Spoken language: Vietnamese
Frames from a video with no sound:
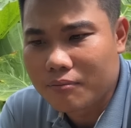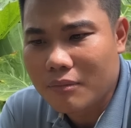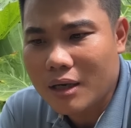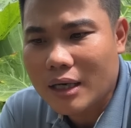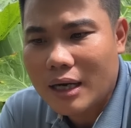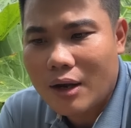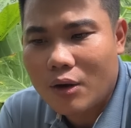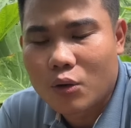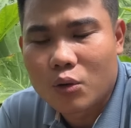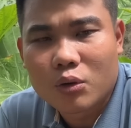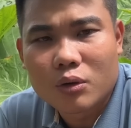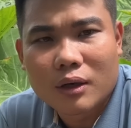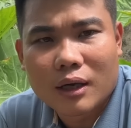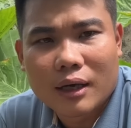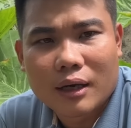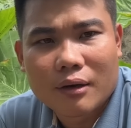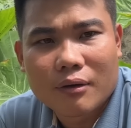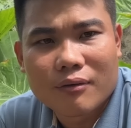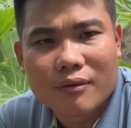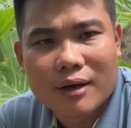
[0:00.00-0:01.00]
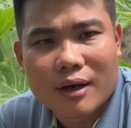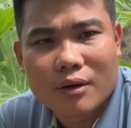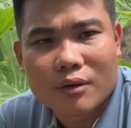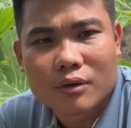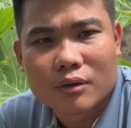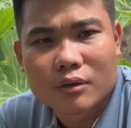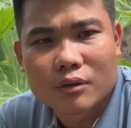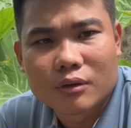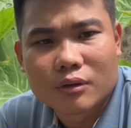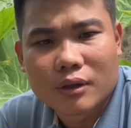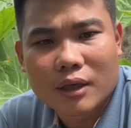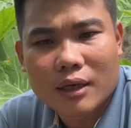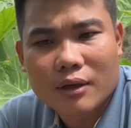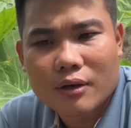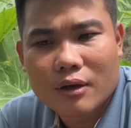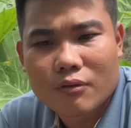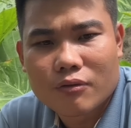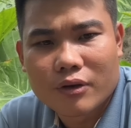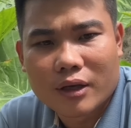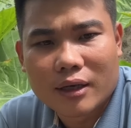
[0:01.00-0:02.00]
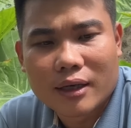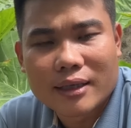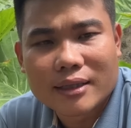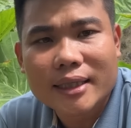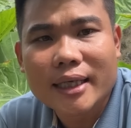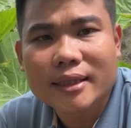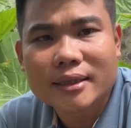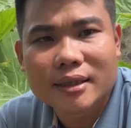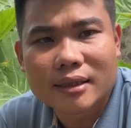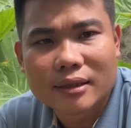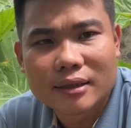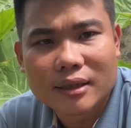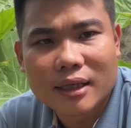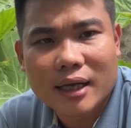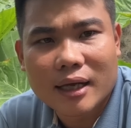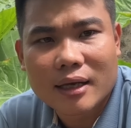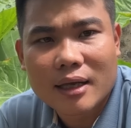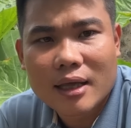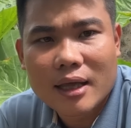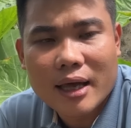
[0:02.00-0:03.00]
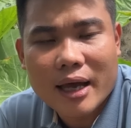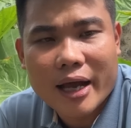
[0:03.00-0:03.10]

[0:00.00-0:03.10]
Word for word: bắt đầu à, vào cái công việc là xét xử ha